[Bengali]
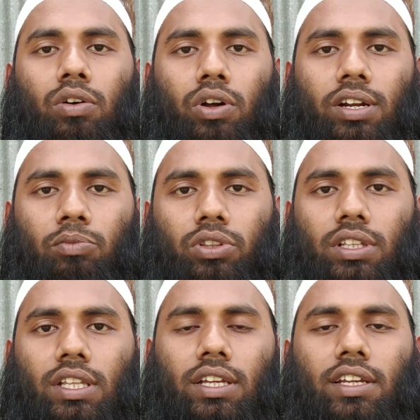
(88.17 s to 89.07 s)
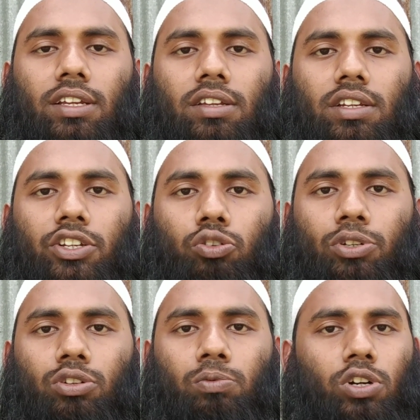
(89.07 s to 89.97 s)
ঘরের মধ্যে থেকেই
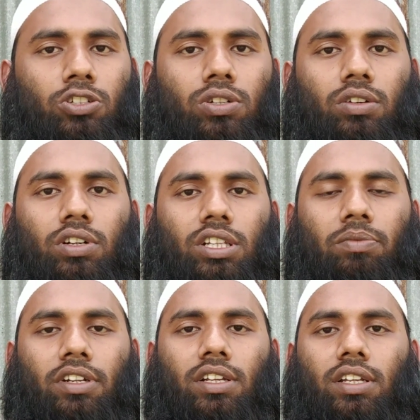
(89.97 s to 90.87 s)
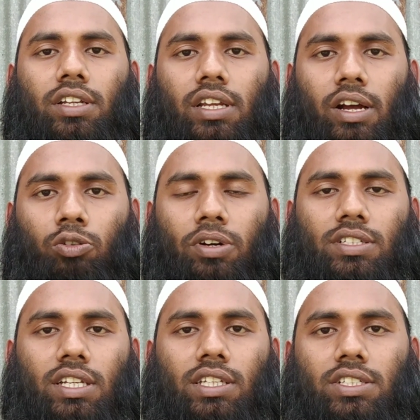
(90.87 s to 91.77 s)
নিয়মিত পড়াশোনা করতে পারে এই
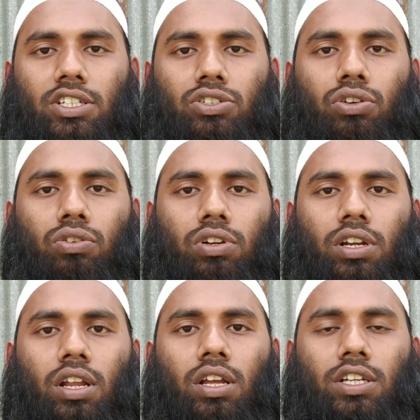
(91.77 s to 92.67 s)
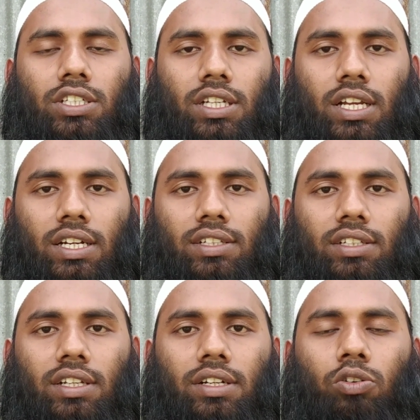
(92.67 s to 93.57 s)
আহ্বান জানিয়েছেন সকল
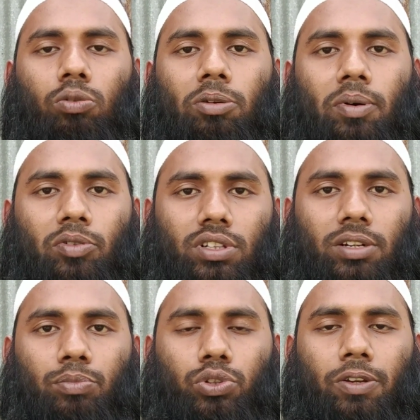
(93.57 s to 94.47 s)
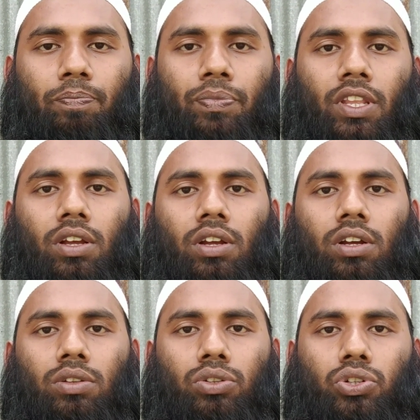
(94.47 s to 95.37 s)
শিক্ষার্থীদের অভিভাবকদের প্রতি
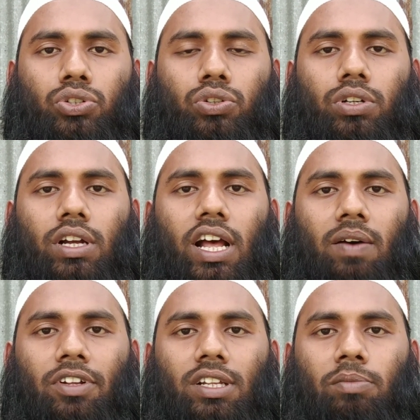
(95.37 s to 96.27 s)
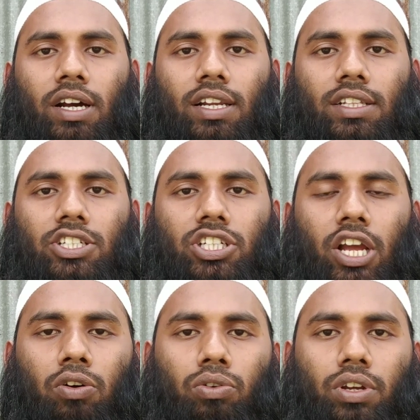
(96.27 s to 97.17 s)
তো দর্শক আমাদের বাংলাদেশ
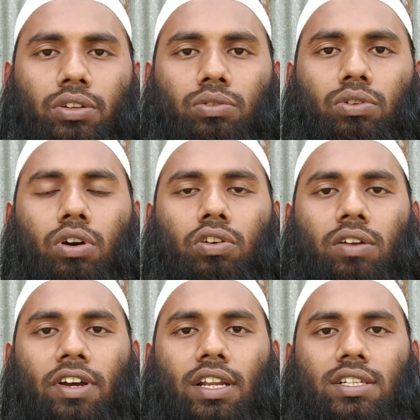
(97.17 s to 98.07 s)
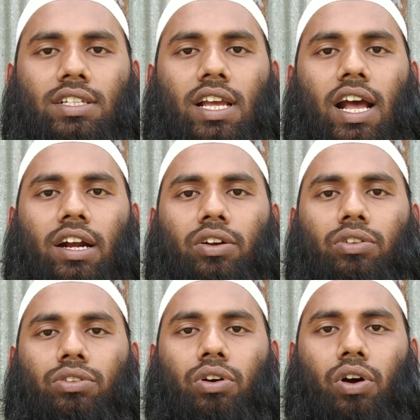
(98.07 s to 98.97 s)
এখনও কিন্তু করোনা ভাইরাসে
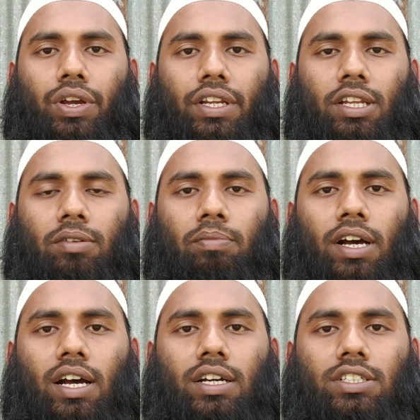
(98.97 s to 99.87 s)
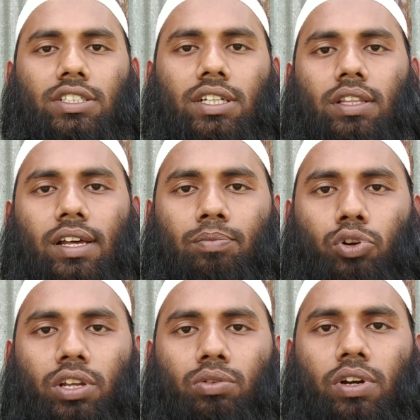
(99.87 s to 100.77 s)
আক্রান্ত হয়নি বা সেই
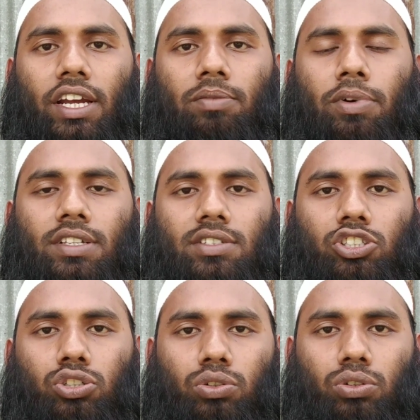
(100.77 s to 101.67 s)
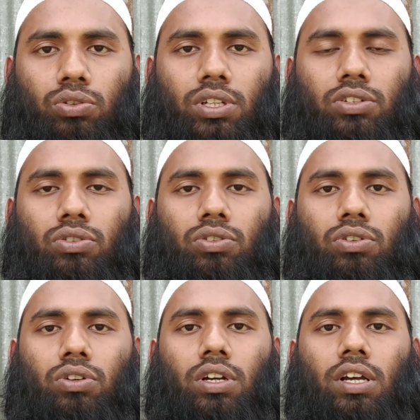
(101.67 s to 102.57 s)
তারপরেও অ্যাডভান্স সতর্কতার জন্য